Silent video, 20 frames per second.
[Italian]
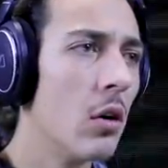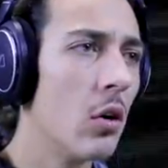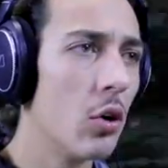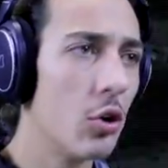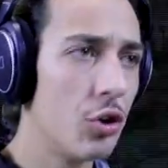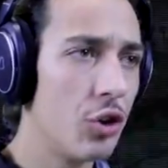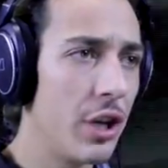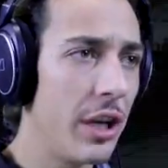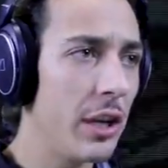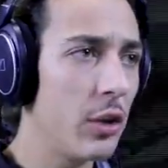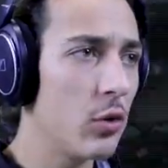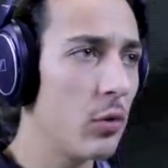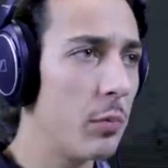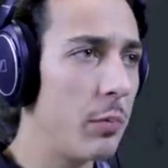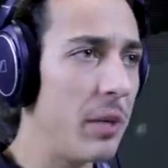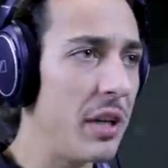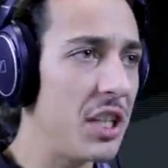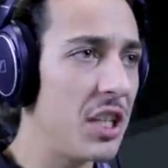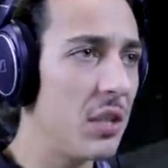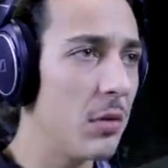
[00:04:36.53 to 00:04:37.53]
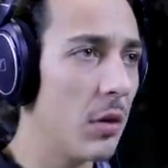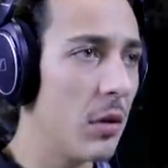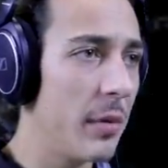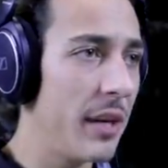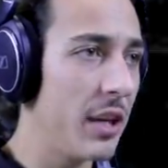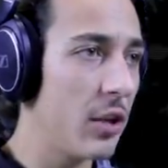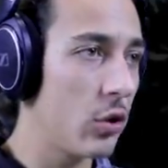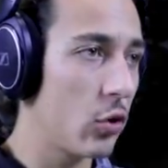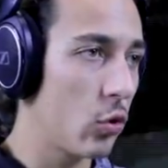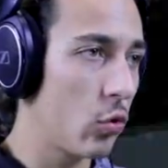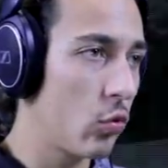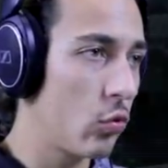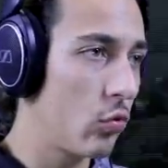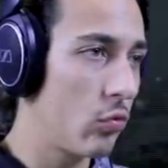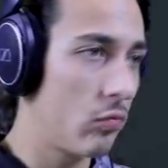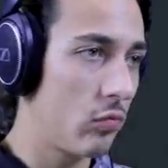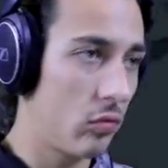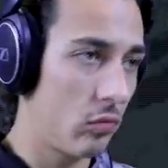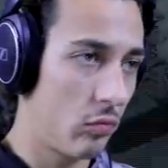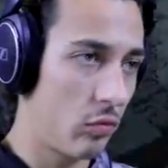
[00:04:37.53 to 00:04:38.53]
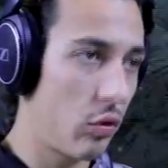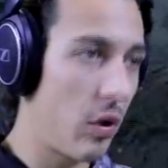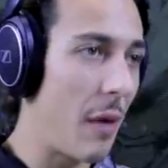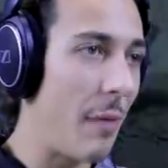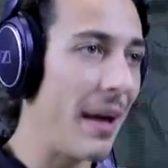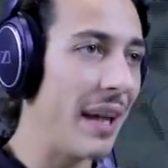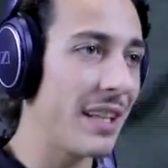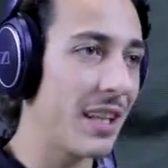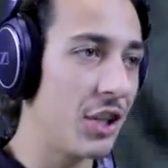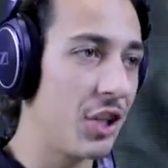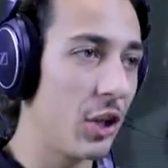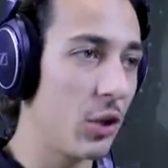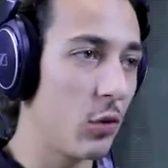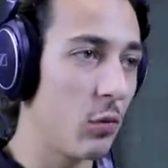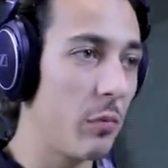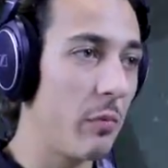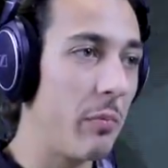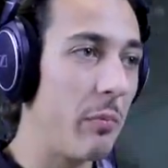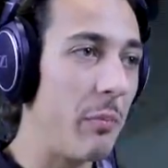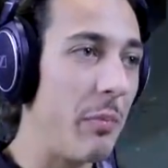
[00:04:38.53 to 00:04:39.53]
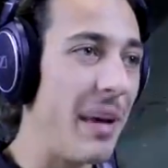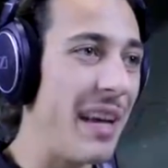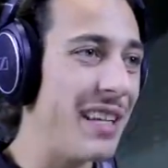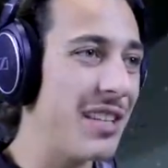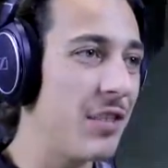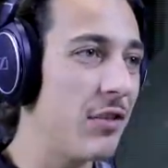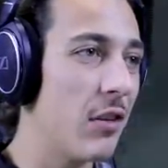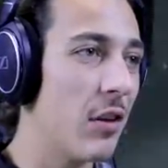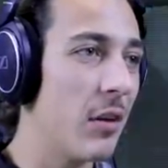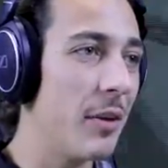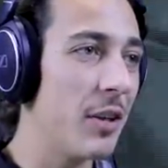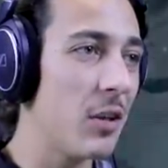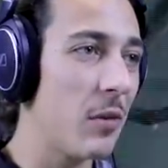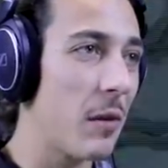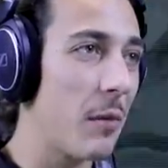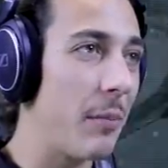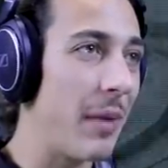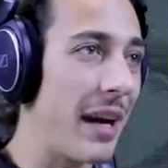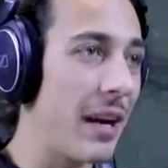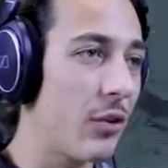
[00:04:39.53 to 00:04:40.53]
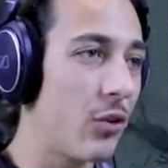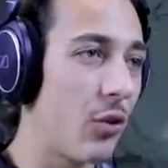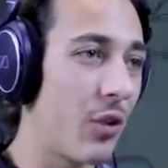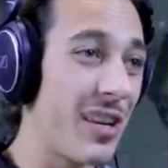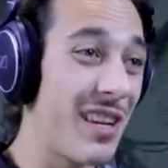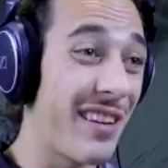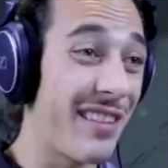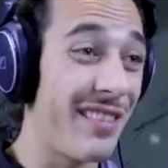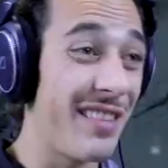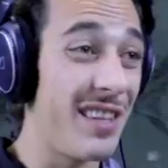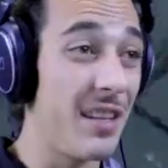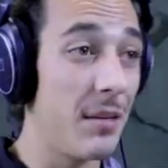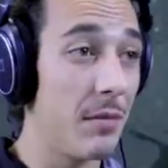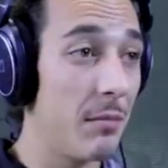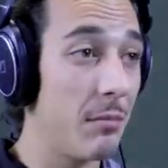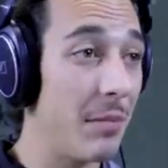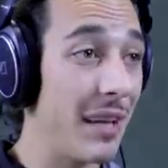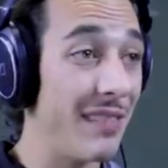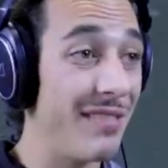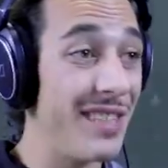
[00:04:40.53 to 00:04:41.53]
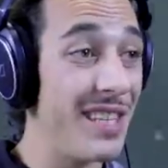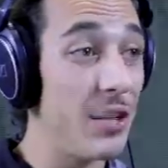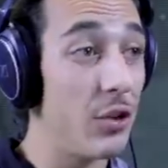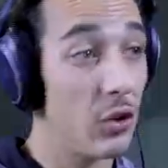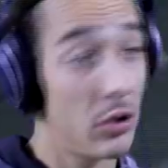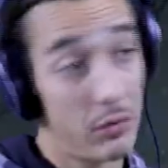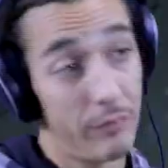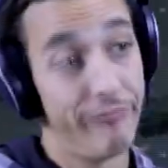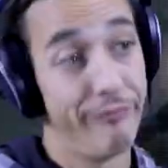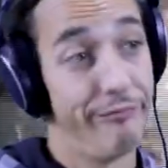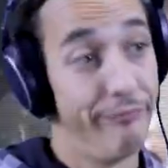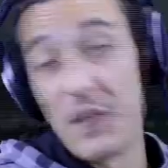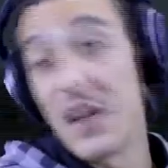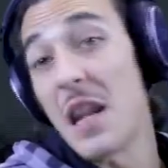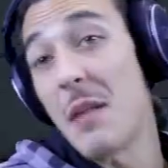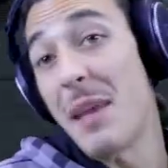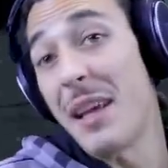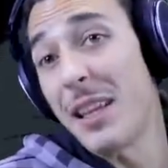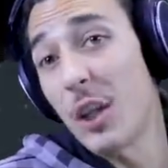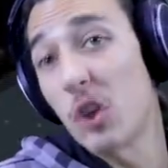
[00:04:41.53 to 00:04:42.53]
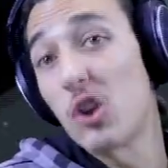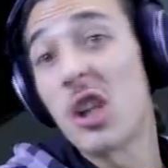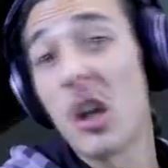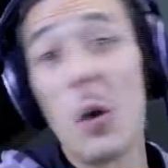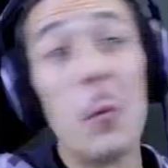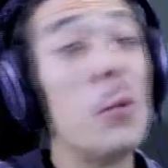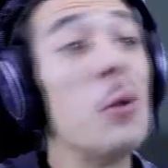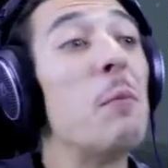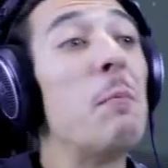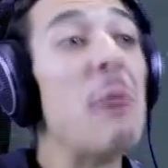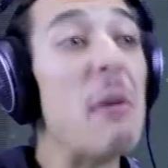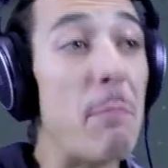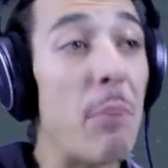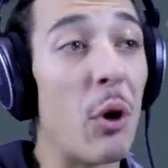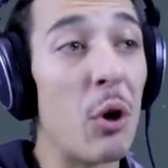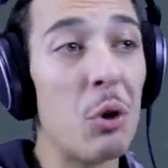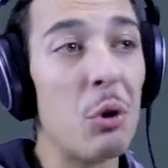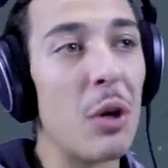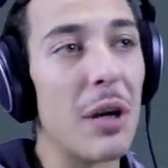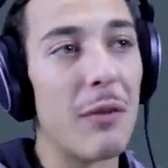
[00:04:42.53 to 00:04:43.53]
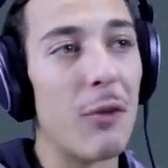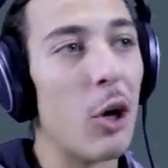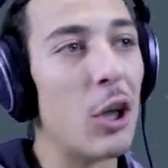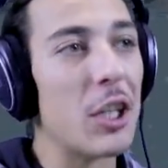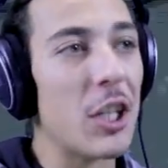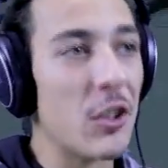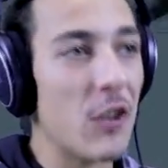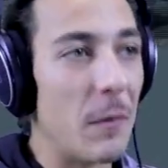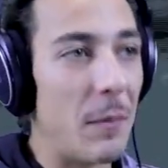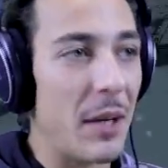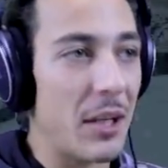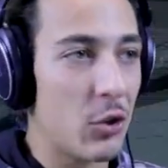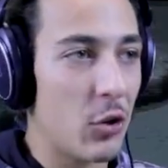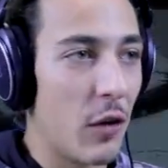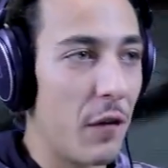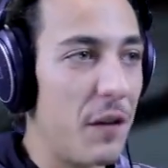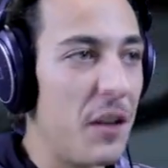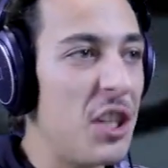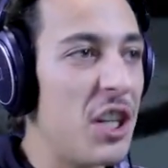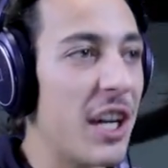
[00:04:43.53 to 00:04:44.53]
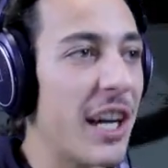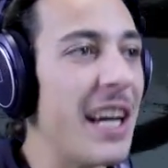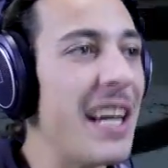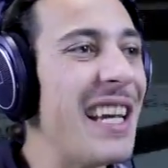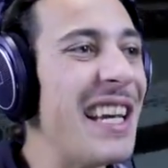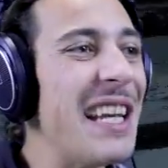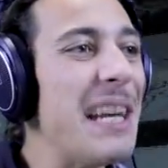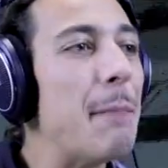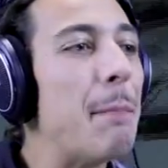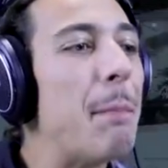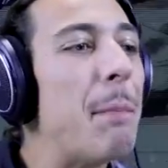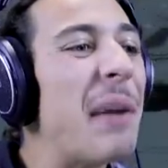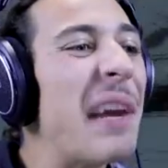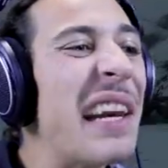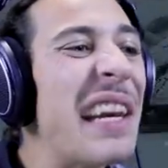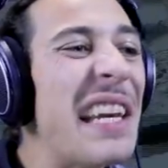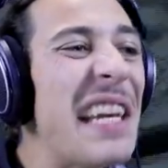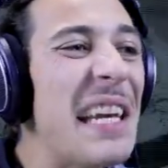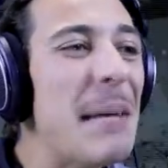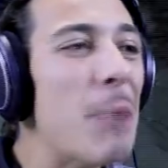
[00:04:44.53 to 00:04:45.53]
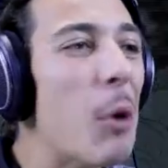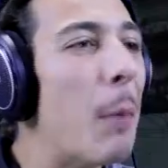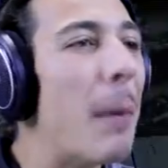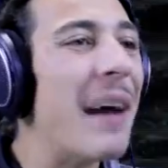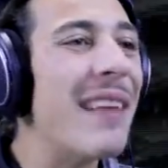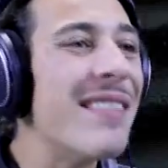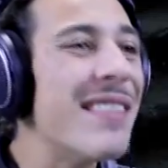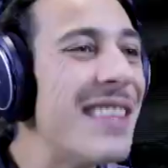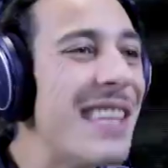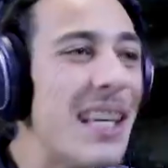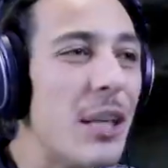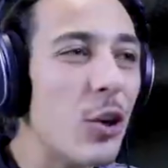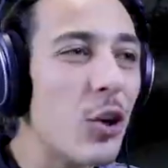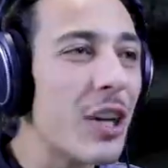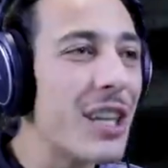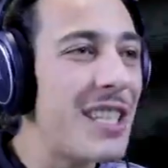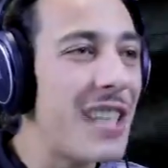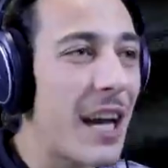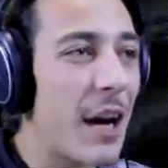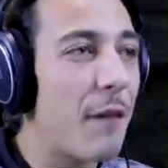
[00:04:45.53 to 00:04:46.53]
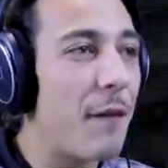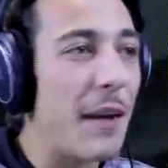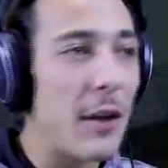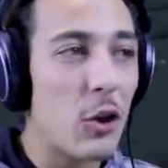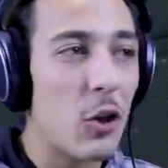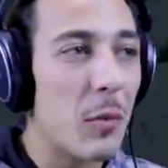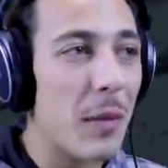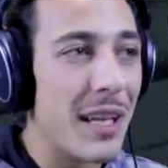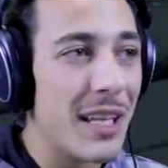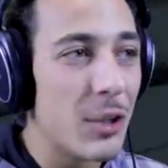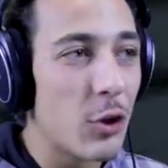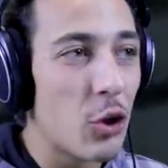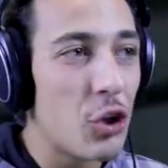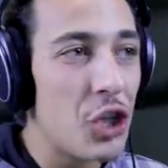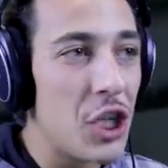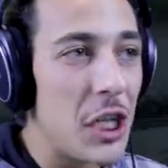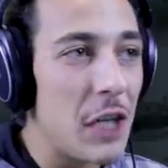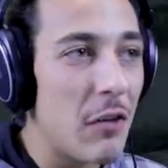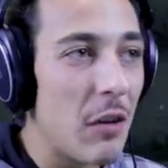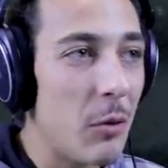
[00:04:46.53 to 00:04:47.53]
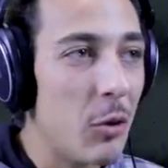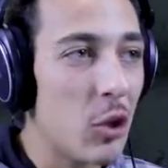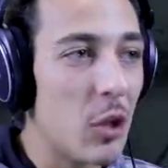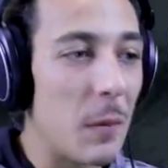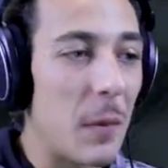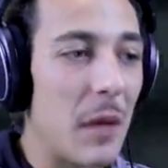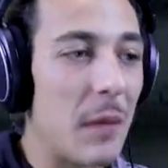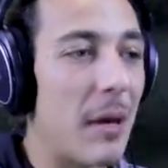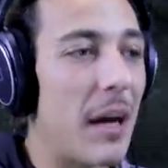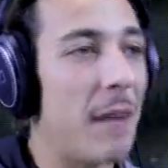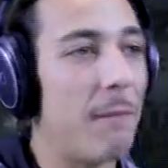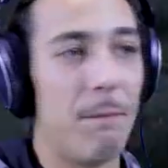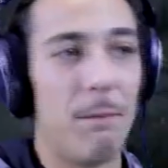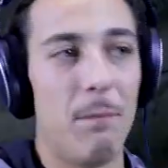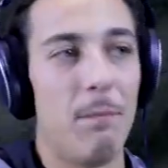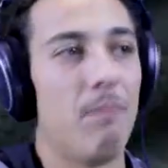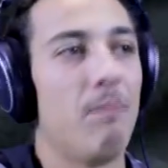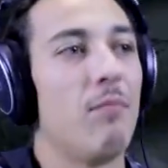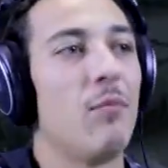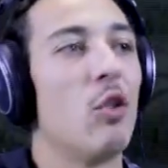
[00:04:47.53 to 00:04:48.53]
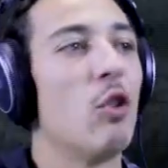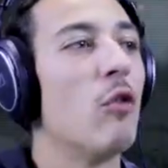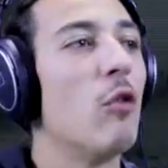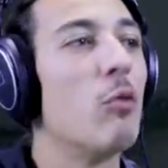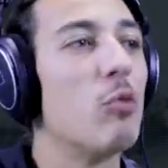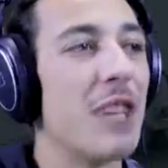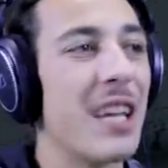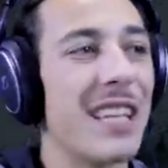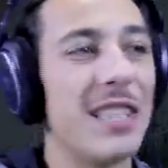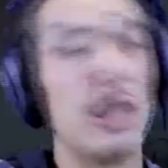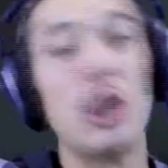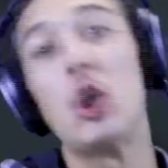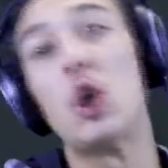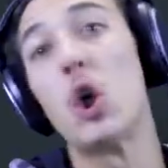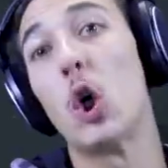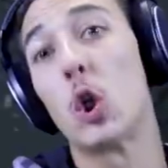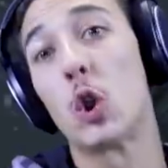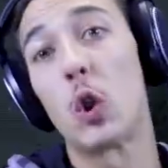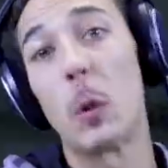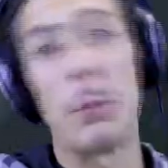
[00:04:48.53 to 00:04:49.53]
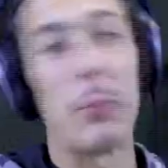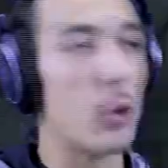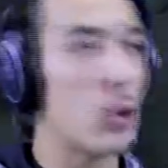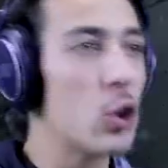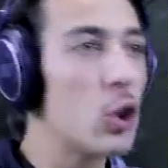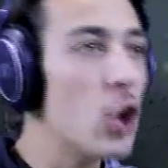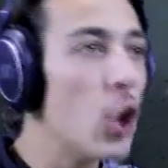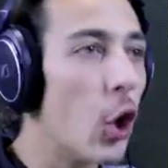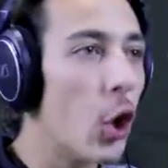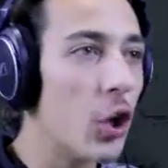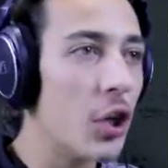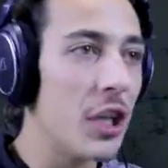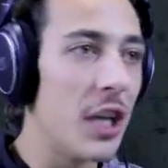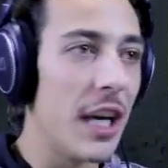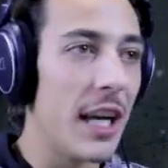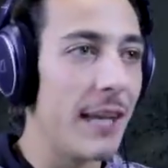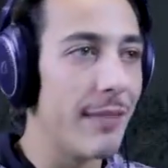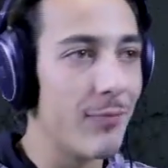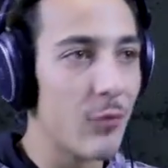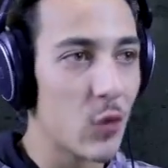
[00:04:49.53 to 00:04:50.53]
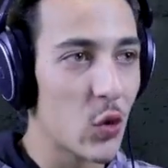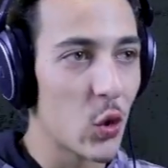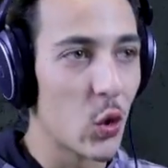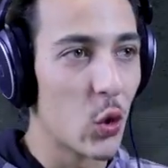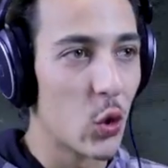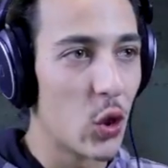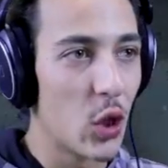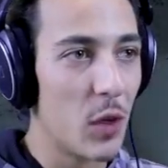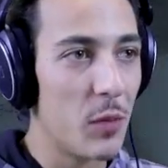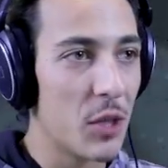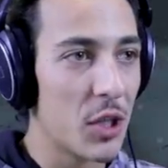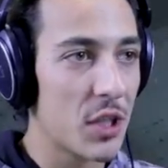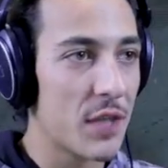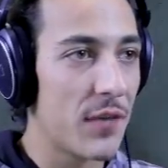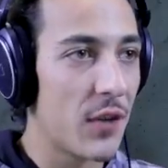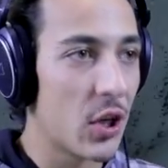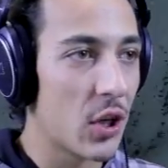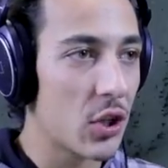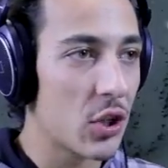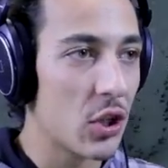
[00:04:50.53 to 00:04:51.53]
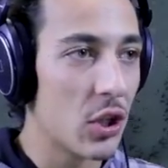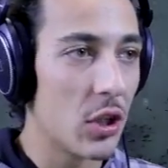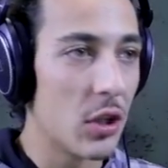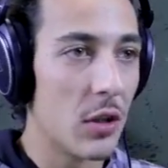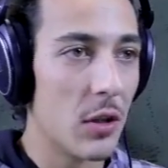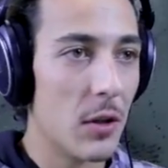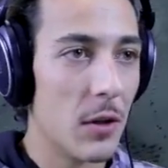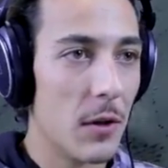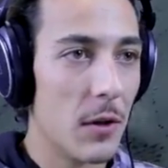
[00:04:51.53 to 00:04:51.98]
Ho scelto un pessimo momento. Tua madre ha scelto un pessimo momento per partorirti, bandito. Finalmente non siamo più i pipponi di una volta dove per sconfiggere il primo bandito che si era fatto bandito 5 minuti prima dovevo usare 18 pozioni e tutto il mio sforzo.